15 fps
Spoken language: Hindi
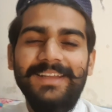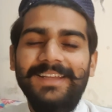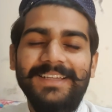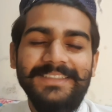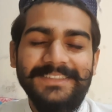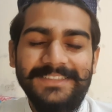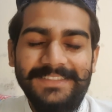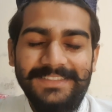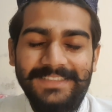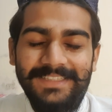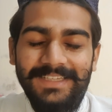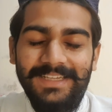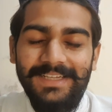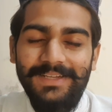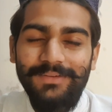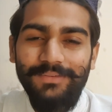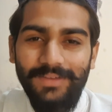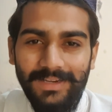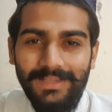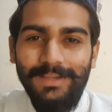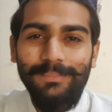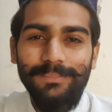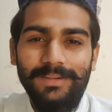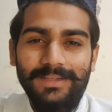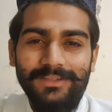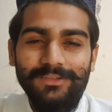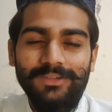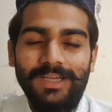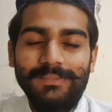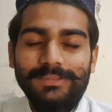ले जी वेलकम बैक
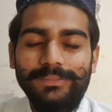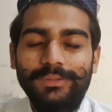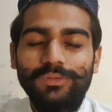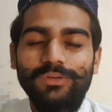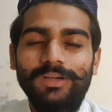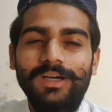हो गया आप सब लोगों